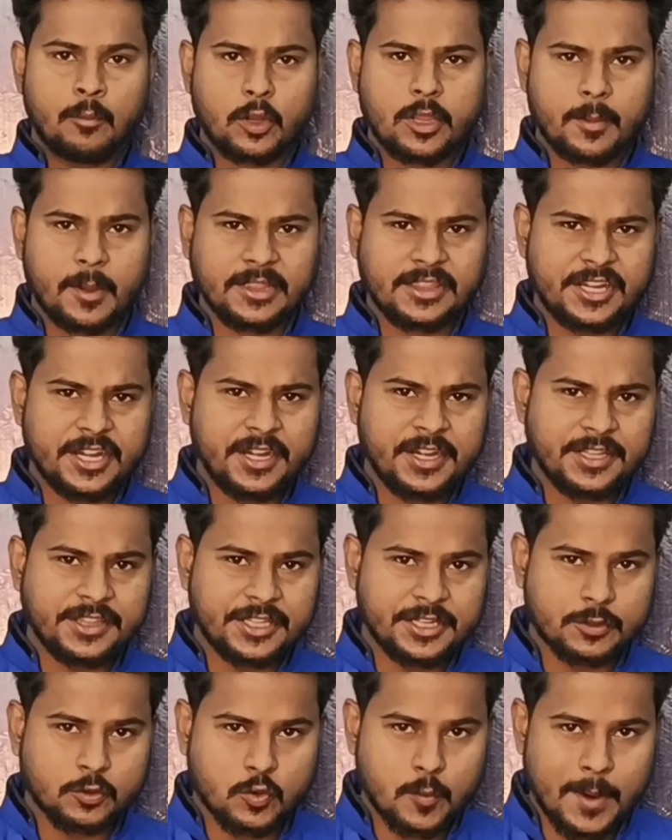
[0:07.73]
मुख्यमंत्री
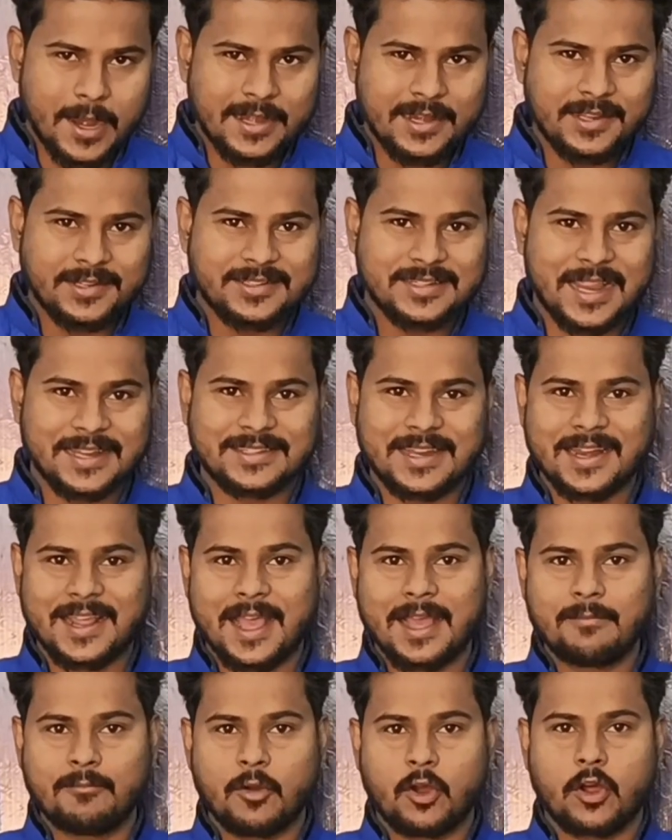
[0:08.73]
नीतीश कुमार ने
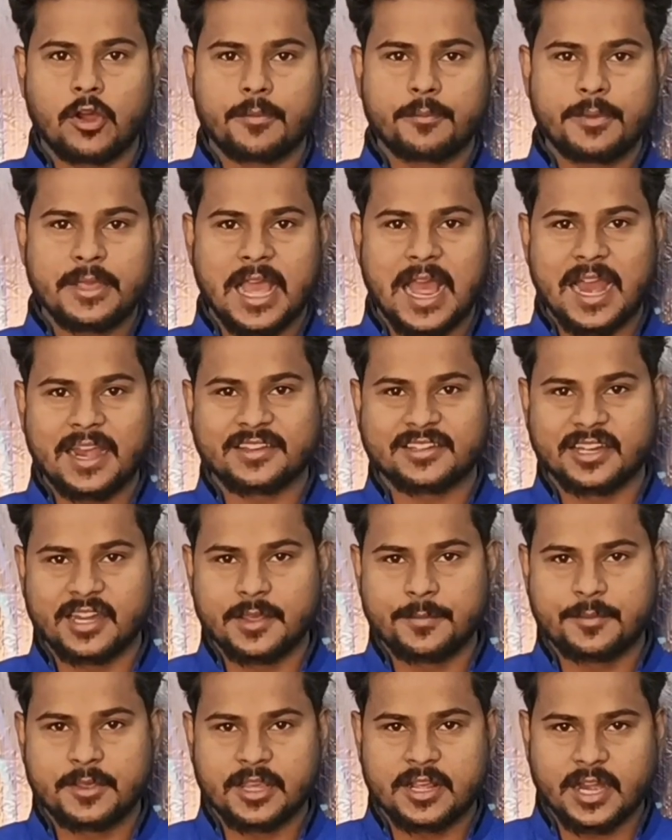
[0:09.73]
सासाराम और बिहार
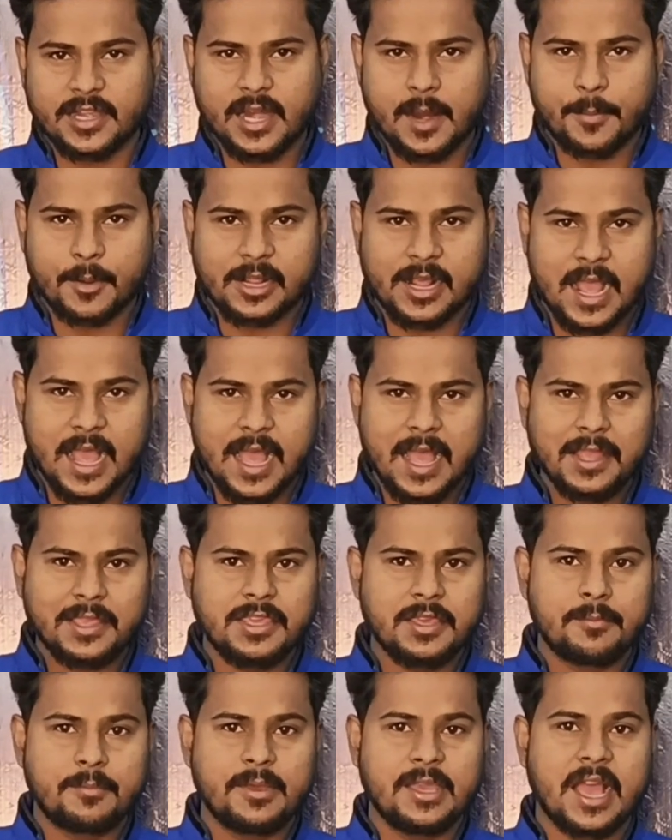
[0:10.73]
शरीफ की घटना पर कहा
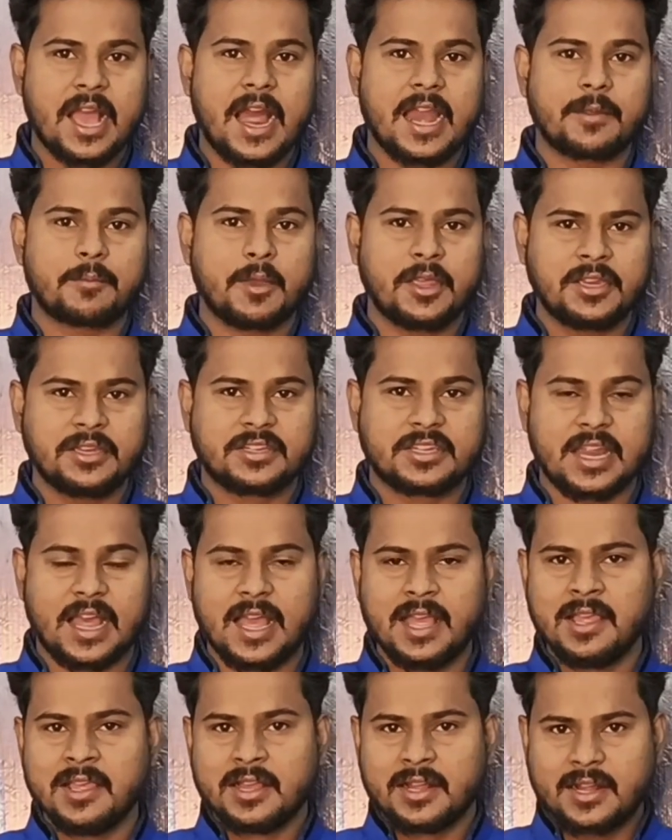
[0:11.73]
कि बिहार में हिंसा
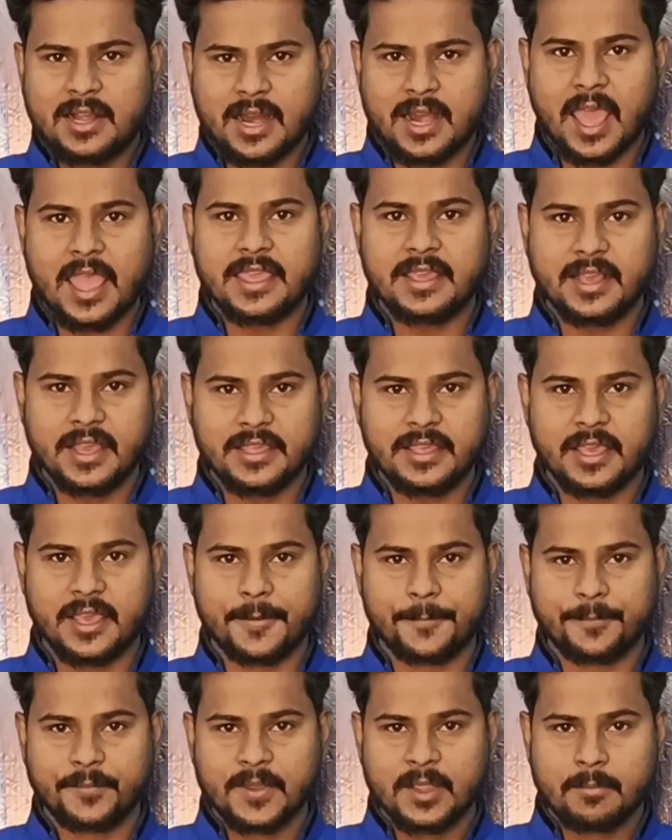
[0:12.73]
कराई गई
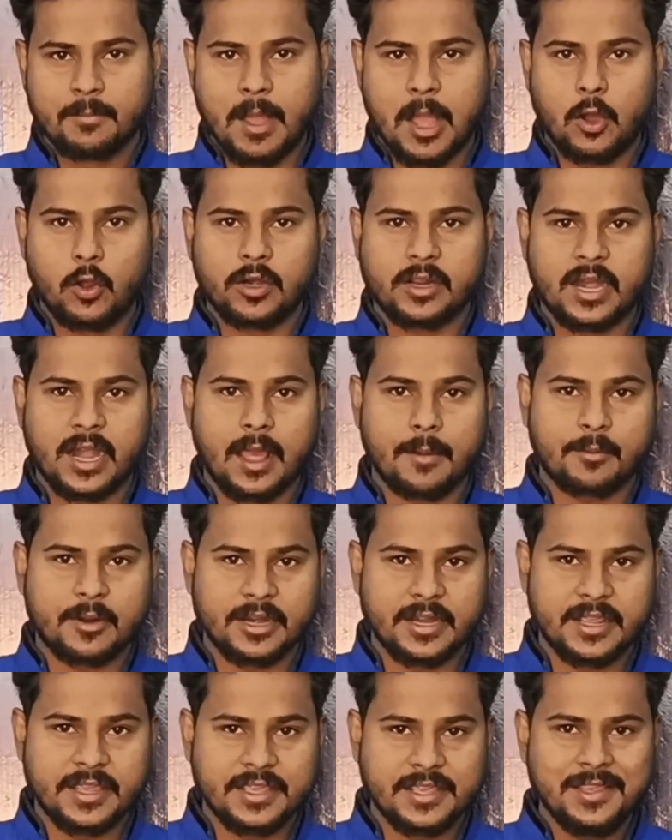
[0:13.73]
है माहौल खराब
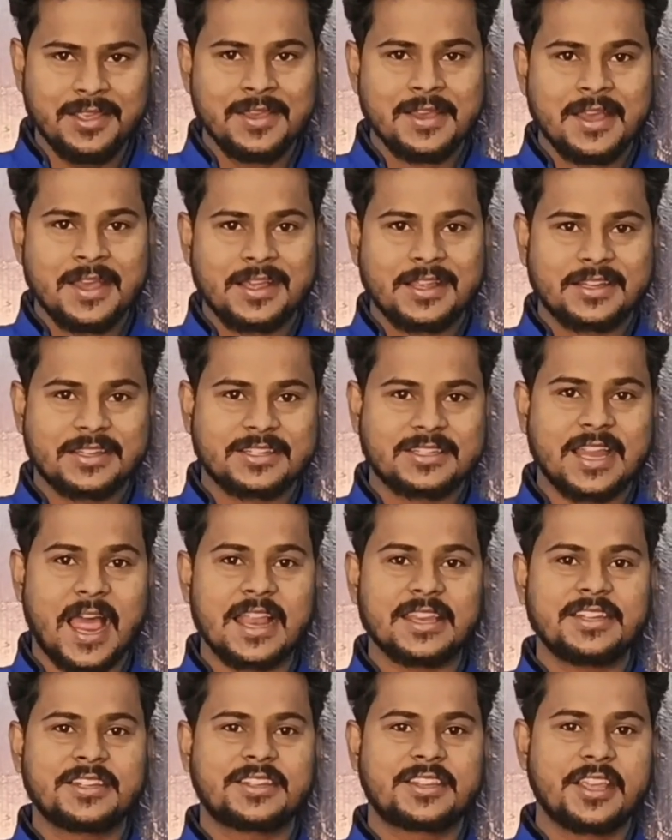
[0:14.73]
करने की
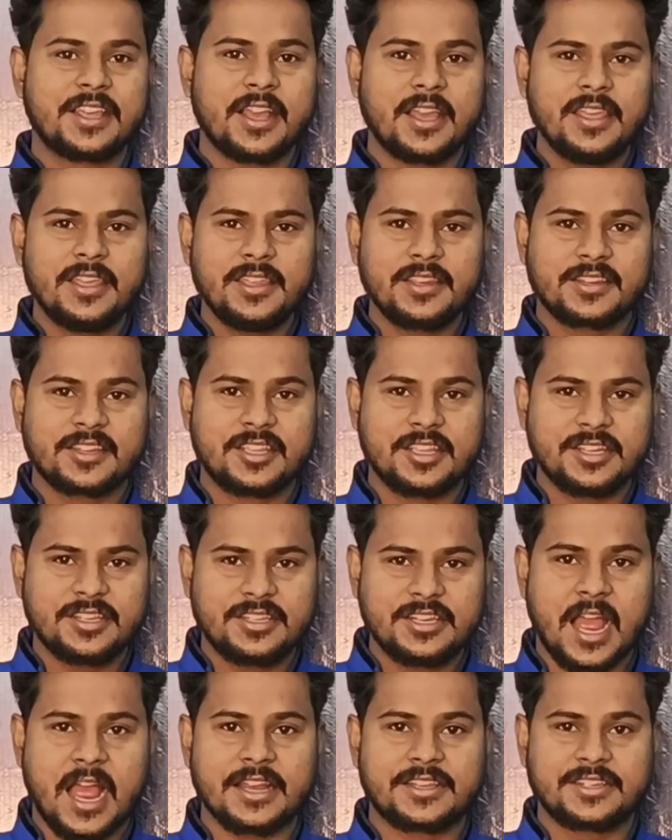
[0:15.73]
साजिश की गई इसकी
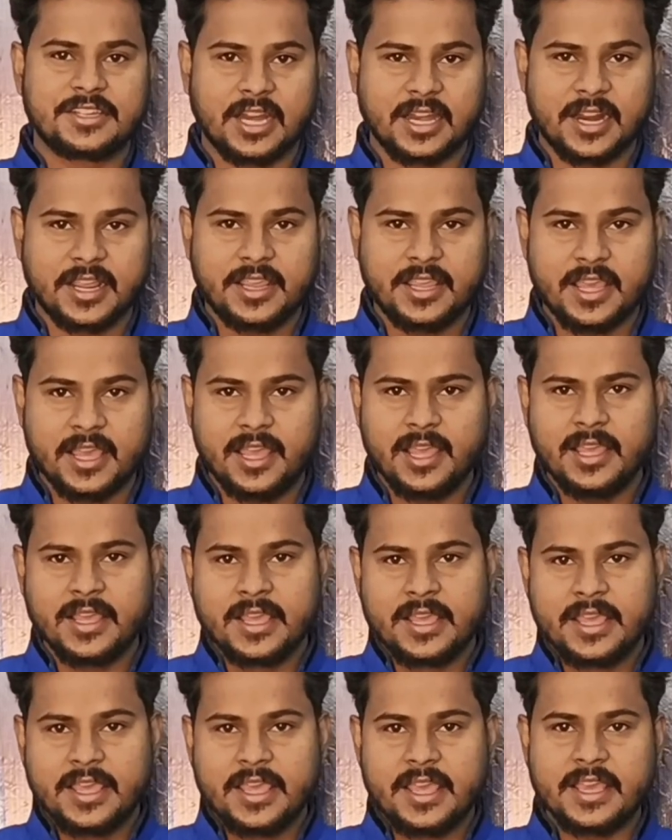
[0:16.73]
जांच चल रही है
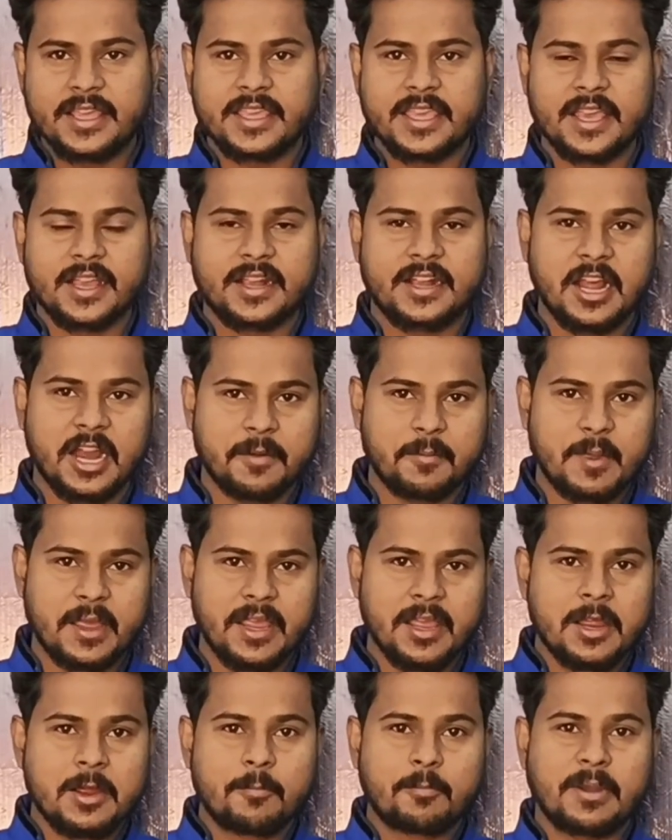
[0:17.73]
एक एक घर
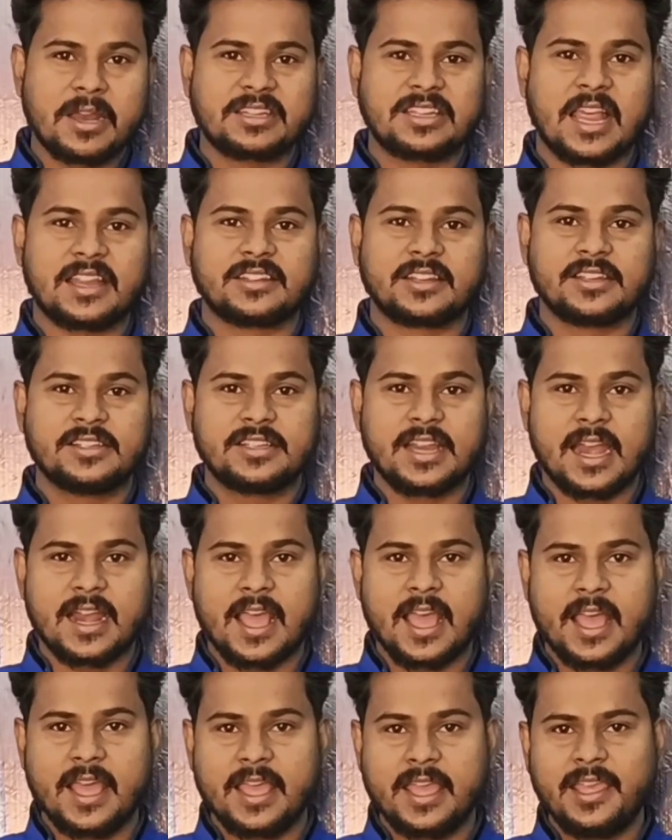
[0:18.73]
में प्रशासन जा
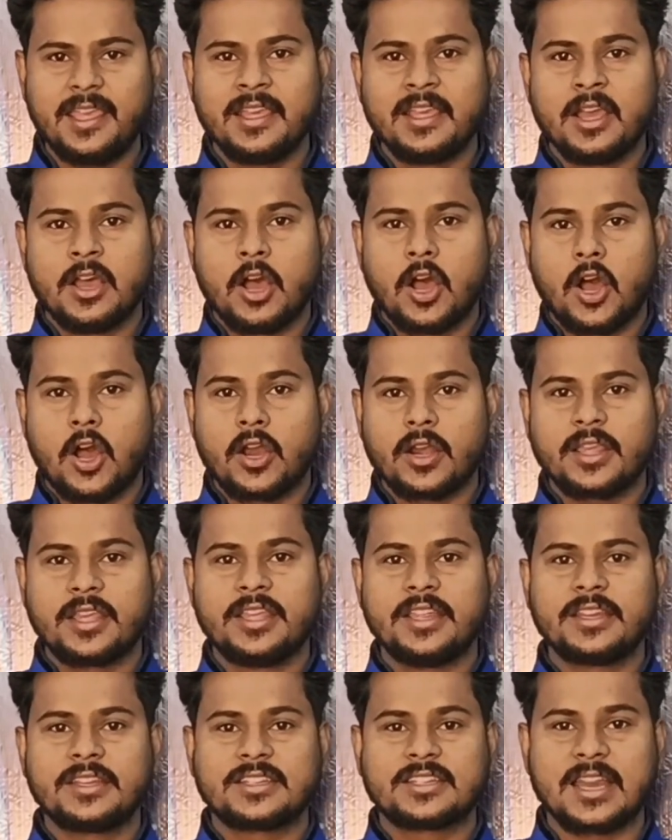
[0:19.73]
रहा है और
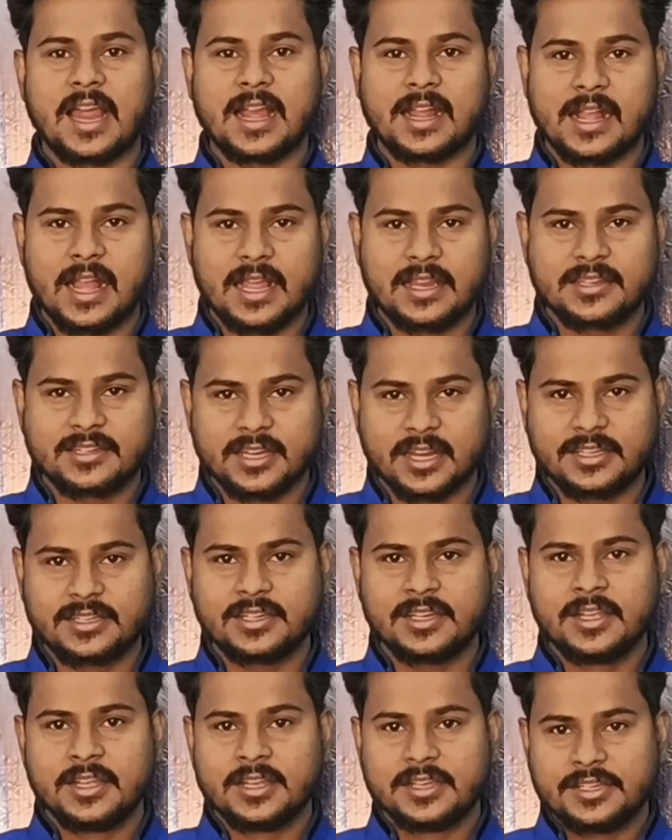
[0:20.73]
हिंसा का
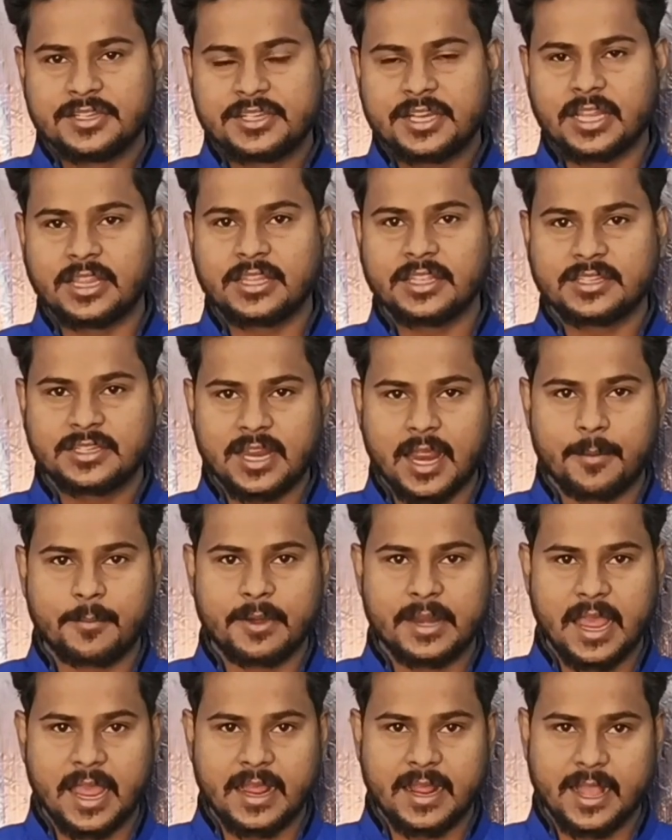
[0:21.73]
सच जल्द
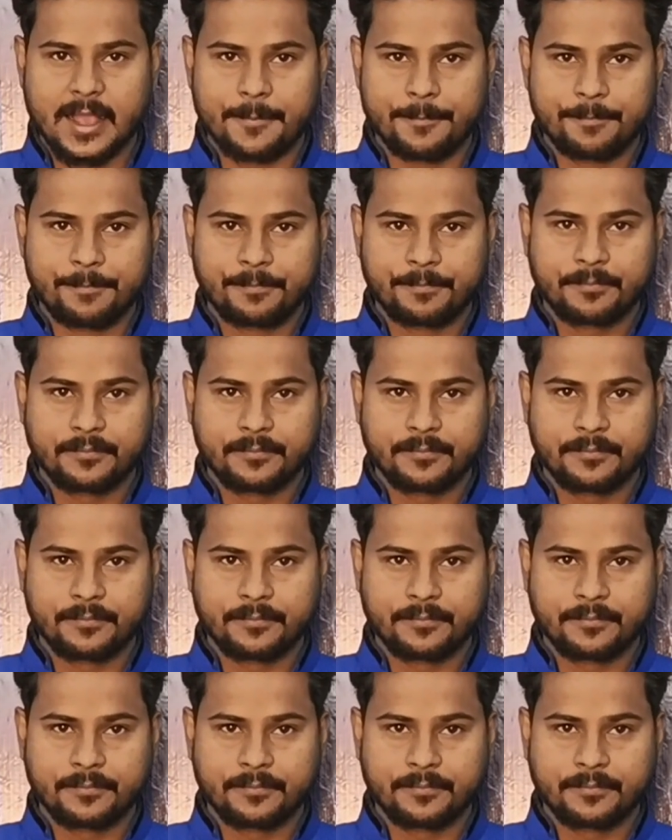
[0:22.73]
सामने आएगा